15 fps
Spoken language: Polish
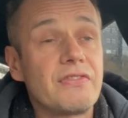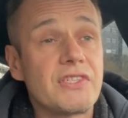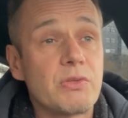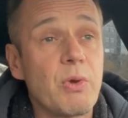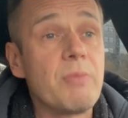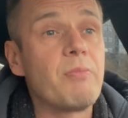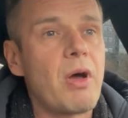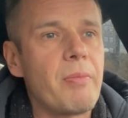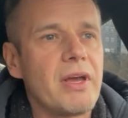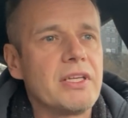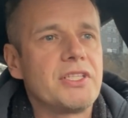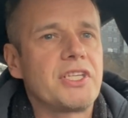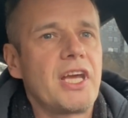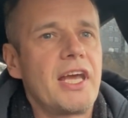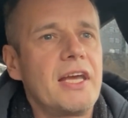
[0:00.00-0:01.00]
w złym
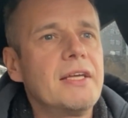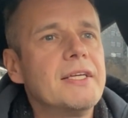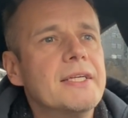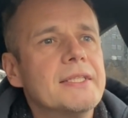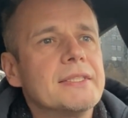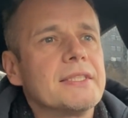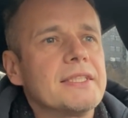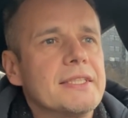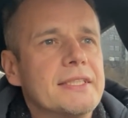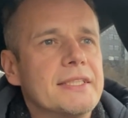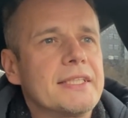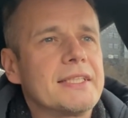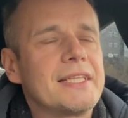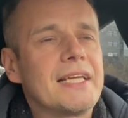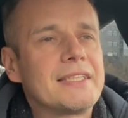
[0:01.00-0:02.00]
momencie,
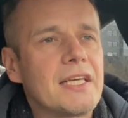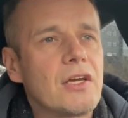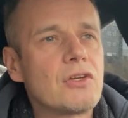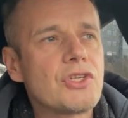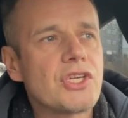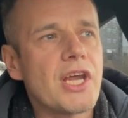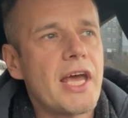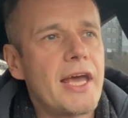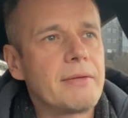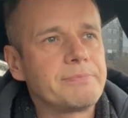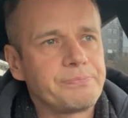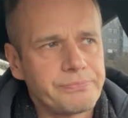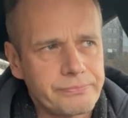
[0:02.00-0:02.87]
dlatego że